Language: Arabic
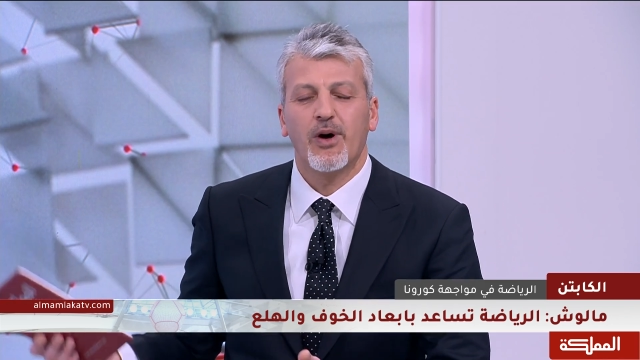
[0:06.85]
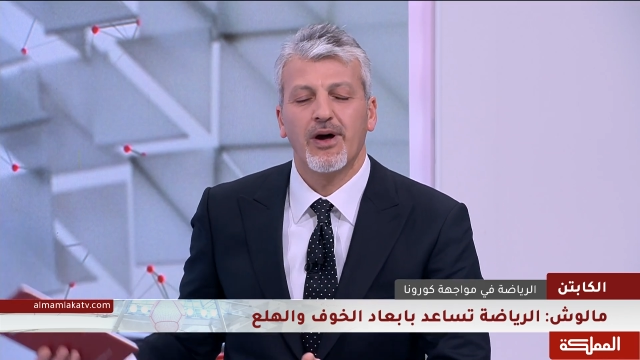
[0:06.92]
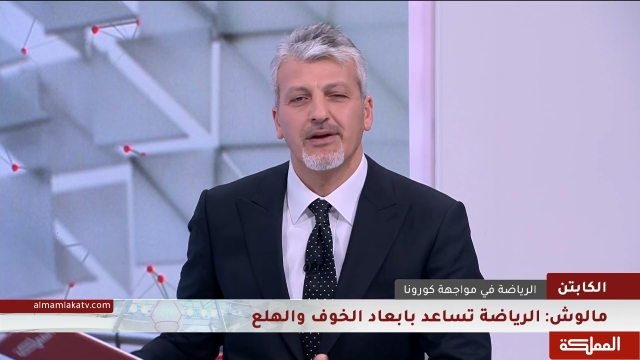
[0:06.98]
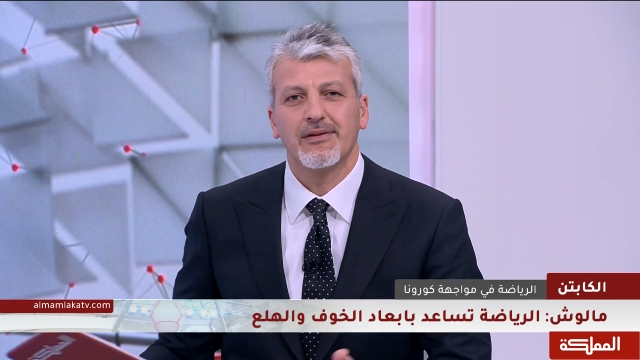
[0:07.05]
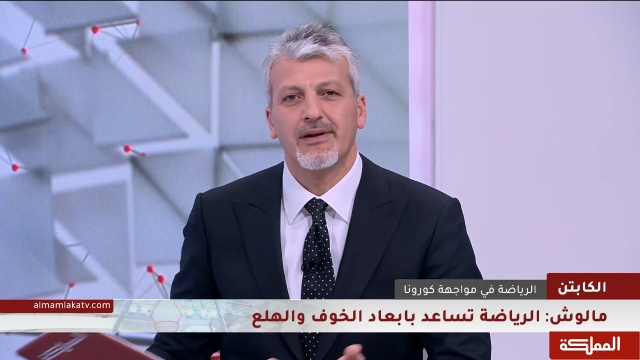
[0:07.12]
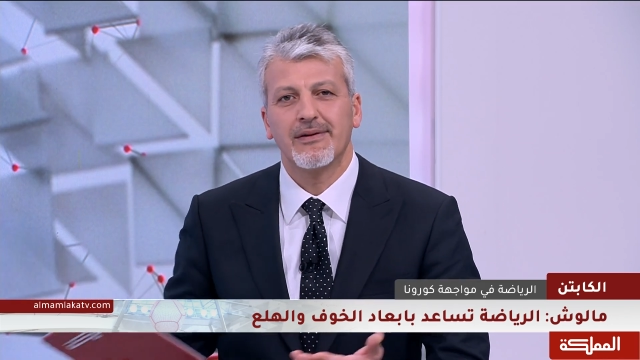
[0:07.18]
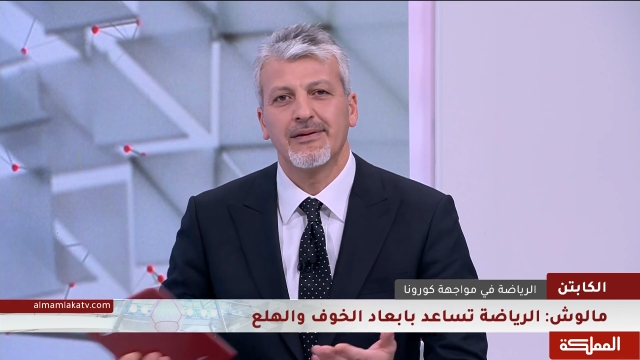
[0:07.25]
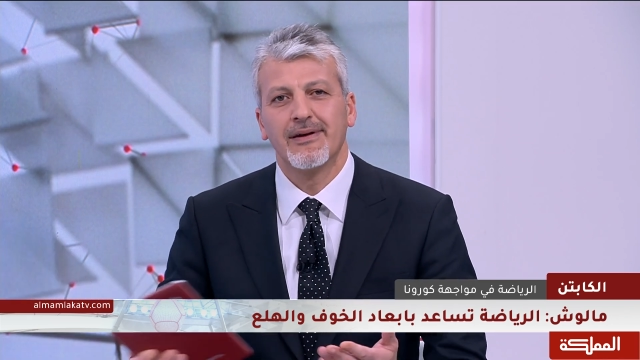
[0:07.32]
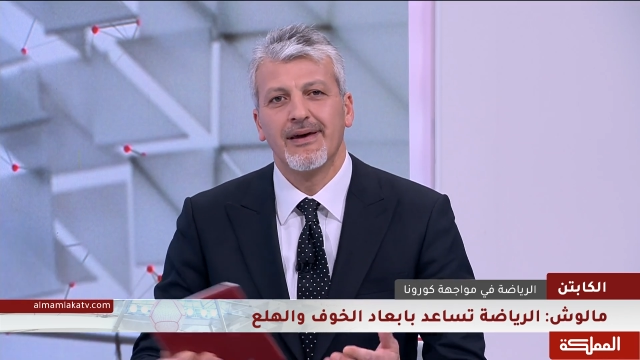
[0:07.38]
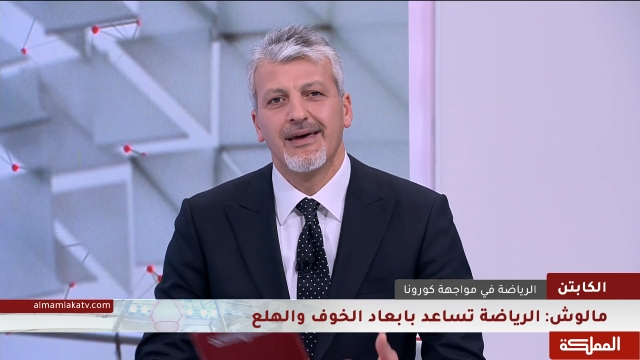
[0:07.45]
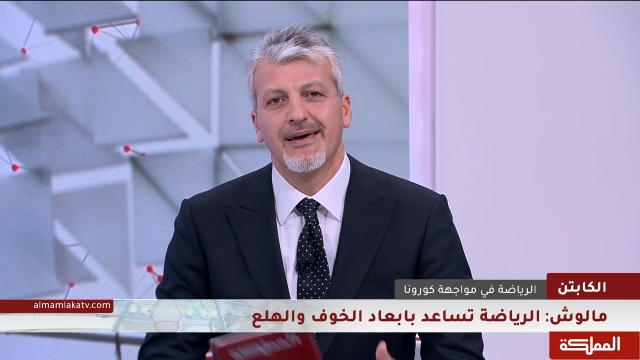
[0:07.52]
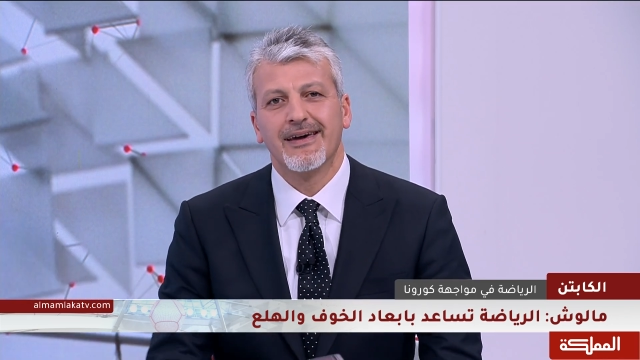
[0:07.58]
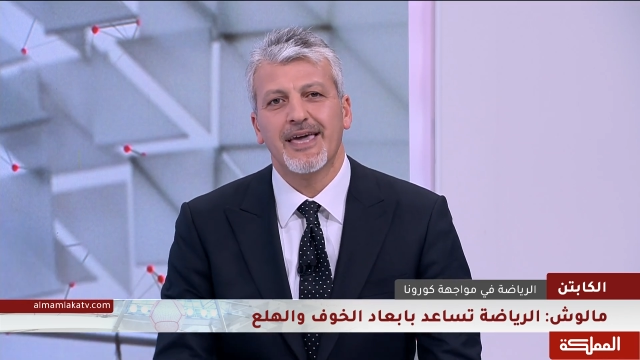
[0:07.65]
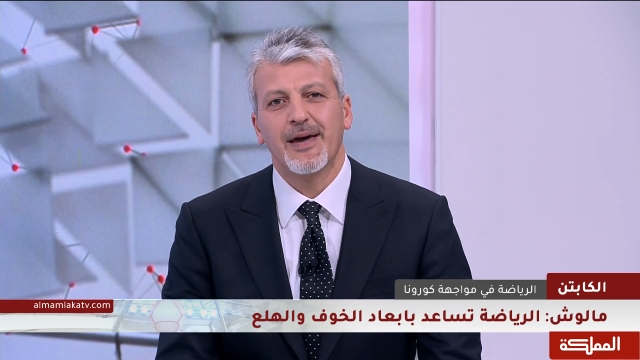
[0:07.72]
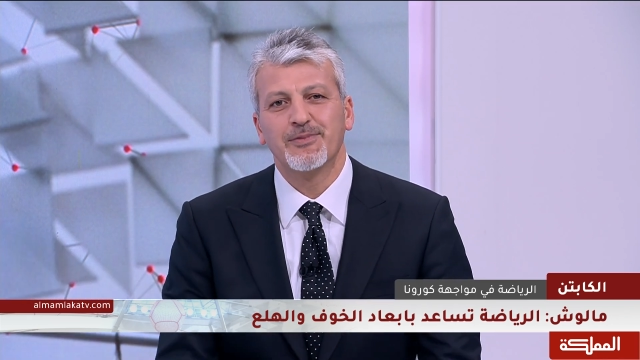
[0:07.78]
وايضا
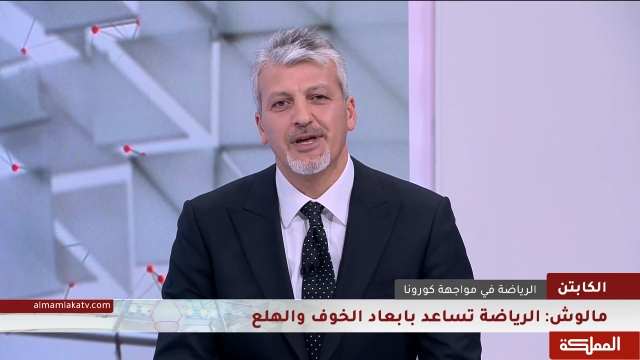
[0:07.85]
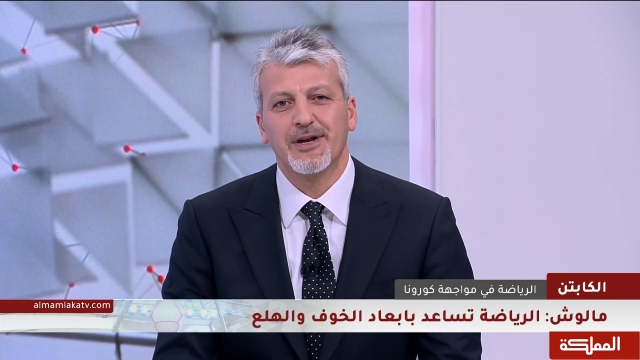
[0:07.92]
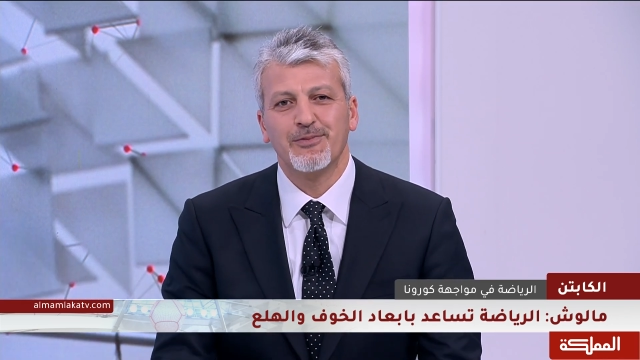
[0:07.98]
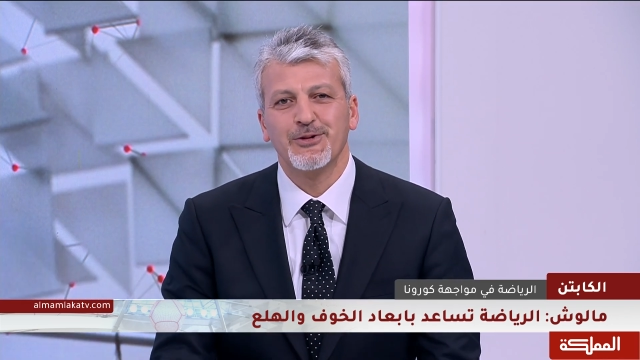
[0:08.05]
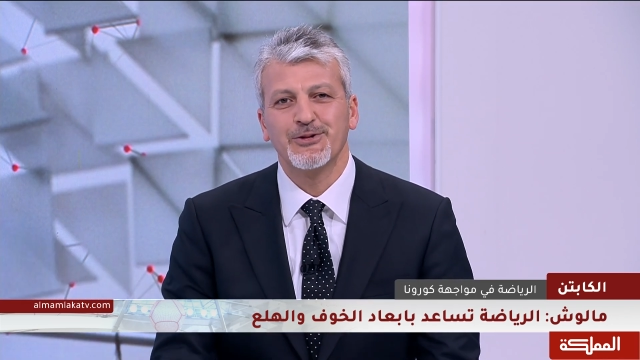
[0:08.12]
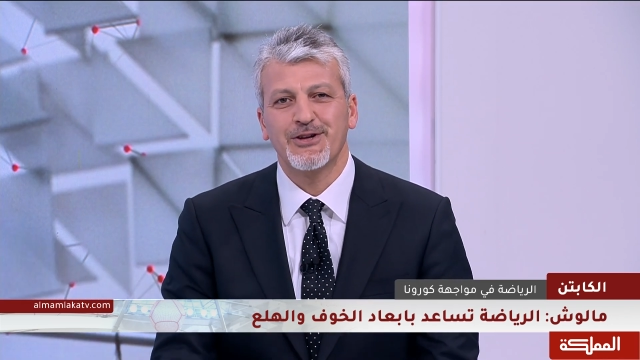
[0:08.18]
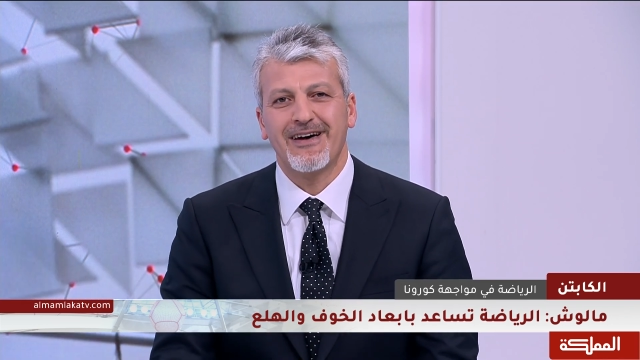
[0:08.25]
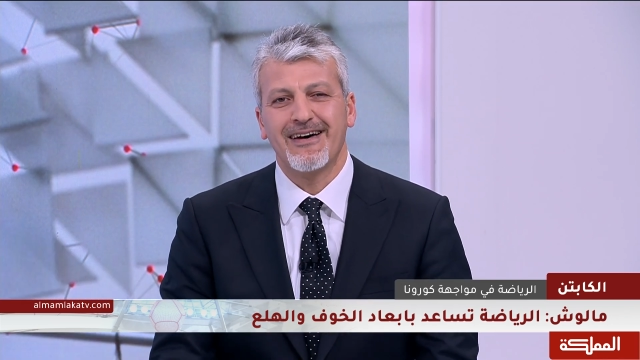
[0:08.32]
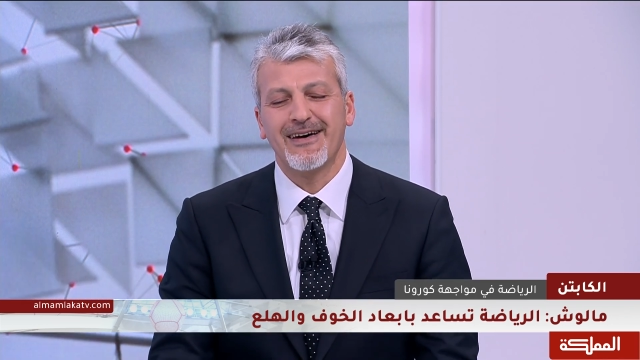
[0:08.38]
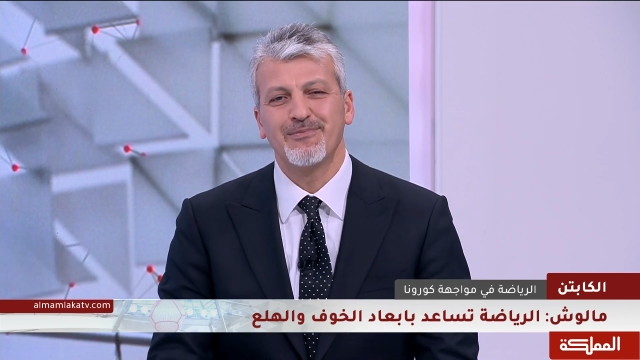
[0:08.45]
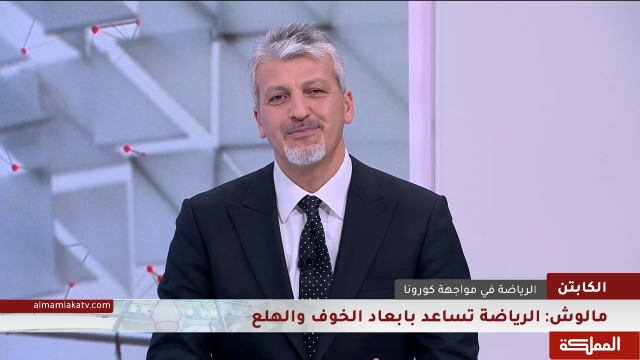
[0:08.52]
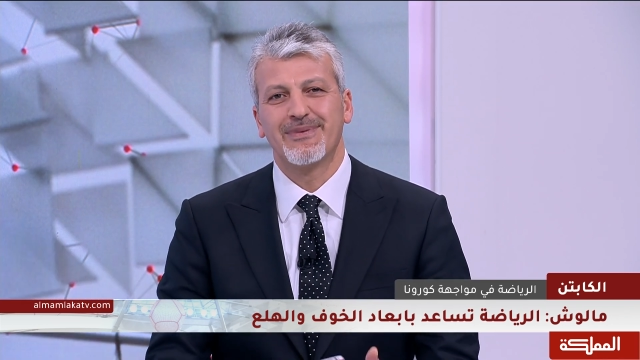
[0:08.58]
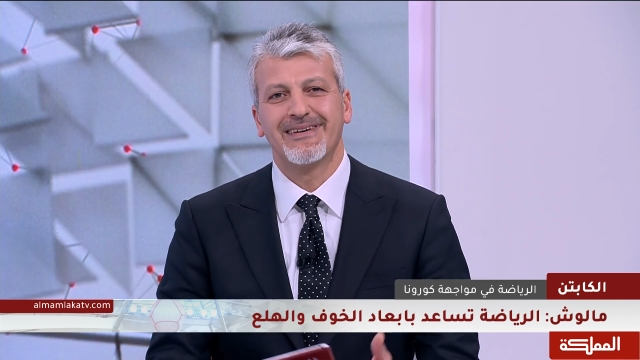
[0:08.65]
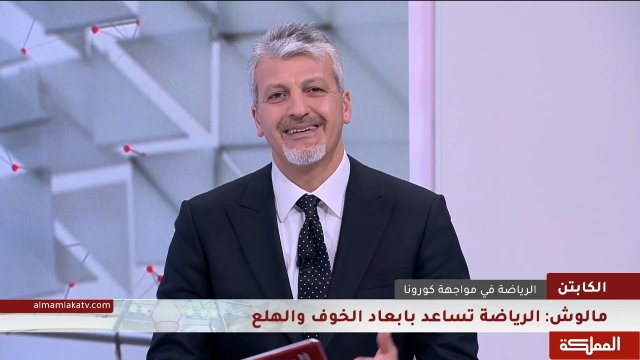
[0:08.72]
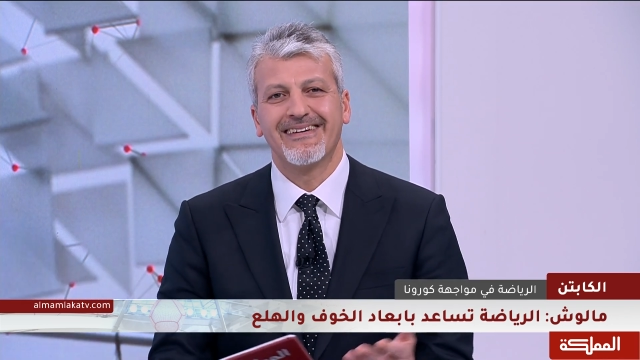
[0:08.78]
كابتن مصعب